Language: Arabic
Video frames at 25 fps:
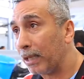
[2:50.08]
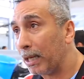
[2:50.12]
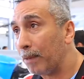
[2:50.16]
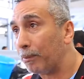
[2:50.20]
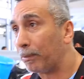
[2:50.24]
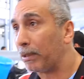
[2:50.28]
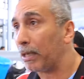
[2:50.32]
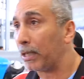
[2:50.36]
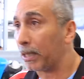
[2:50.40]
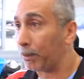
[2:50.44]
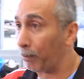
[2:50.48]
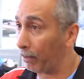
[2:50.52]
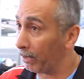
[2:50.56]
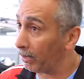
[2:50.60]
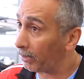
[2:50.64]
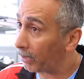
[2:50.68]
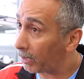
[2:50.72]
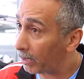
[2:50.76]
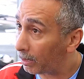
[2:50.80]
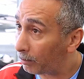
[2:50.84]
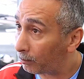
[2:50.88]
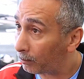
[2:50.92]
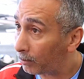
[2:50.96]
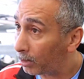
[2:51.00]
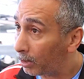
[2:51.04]
درهم حتى 70
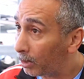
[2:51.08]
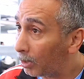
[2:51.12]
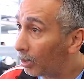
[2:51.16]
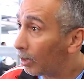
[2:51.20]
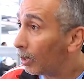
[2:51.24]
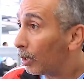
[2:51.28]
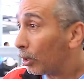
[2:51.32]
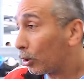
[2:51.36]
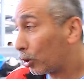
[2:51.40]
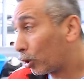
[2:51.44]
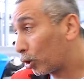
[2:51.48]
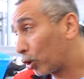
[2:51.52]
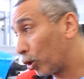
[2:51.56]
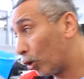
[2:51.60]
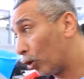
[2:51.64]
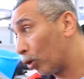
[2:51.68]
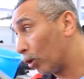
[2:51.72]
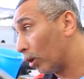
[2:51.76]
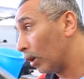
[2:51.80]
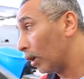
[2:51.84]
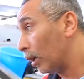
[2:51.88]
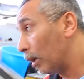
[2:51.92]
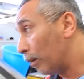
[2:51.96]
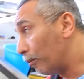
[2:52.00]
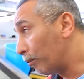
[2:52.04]
درهم
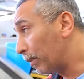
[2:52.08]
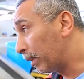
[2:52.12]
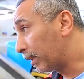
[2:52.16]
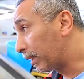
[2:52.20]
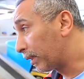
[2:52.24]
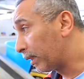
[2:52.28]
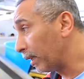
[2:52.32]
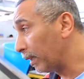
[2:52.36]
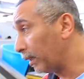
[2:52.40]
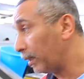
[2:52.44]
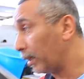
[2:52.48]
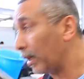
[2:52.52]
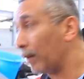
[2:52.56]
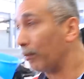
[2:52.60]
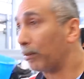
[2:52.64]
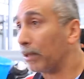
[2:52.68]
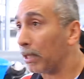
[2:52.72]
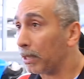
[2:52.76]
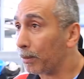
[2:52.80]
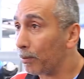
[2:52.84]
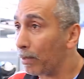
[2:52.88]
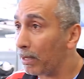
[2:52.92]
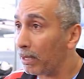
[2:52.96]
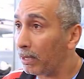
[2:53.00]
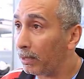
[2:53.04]
الصول من 60 درهم
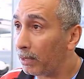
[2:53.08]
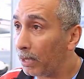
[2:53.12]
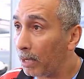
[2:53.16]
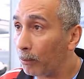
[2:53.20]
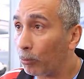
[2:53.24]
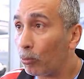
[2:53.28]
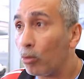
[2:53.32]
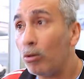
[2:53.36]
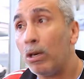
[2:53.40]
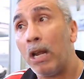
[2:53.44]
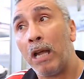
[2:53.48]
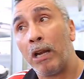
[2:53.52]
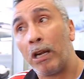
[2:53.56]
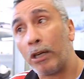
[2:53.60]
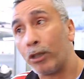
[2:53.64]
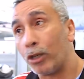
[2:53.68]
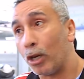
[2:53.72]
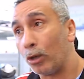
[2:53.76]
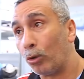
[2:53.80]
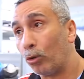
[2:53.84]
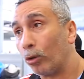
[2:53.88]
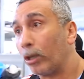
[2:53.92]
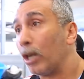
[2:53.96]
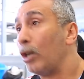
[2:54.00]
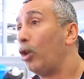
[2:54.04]
حتى 80 درهم كلها
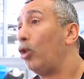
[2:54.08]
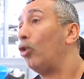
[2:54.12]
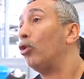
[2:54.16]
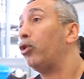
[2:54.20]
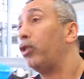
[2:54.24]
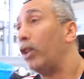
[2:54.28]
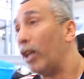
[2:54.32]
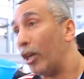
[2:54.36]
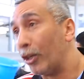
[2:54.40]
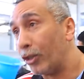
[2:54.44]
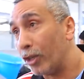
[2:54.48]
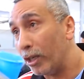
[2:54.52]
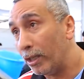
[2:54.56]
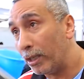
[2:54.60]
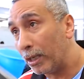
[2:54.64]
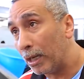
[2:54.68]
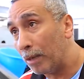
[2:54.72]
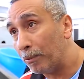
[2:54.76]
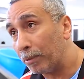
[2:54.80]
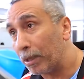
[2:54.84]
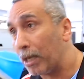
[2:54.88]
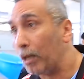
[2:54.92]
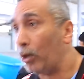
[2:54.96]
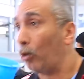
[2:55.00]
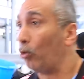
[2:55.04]
اجهد كاين الحوت ديال 20
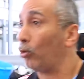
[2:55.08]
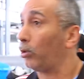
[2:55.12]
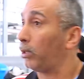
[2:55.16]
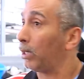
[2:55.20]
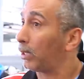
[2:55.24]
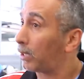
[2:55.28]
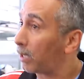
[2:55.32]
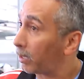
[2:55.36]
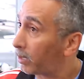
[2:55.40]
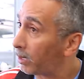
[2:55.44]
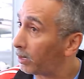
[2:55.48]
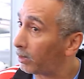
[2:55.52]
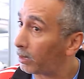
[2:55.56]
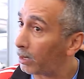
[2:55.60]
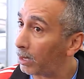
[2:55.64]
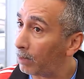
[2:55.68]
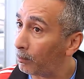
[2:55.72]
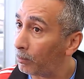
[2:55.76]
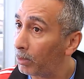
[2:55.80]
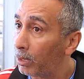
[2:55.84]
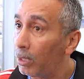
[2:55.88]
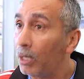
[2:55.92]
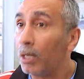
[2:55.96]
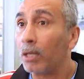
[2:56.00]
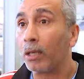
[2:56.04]
درهم كاين الحوت ديال 30
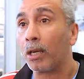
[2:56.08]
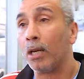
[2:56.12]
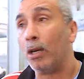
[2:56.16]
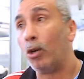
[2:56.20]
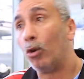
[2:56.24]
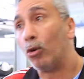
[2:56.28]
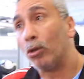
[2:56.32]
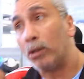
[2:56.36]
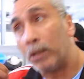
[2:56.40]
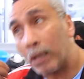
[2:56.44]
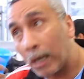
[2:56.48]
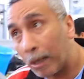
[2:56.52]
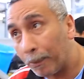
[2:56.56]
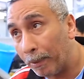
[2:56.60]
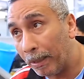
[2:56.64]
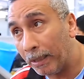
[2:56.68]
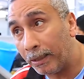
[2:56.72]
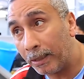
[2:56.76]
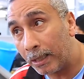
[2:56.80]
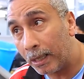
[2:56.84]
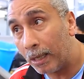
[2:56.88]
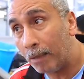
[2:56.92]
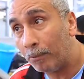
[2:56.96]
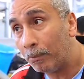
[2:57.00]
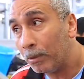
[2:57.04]
درهم كاين الحوت ديال
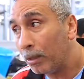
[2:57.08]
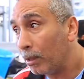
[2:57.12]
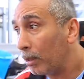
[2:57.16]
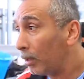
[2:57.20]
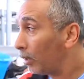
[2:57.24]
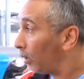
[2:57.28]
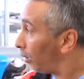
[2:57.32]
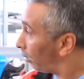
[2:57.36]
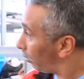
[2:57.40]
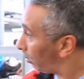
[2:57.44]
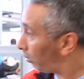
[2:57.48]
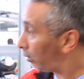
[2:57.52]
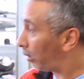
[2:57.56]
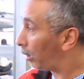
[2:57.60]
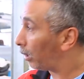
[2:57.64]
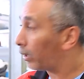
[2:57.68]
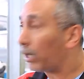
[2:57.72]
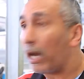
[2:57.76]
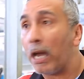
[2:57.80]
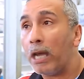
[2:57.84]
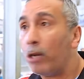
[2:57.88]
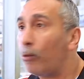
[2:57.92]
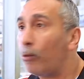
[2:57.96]
40 درهم آه،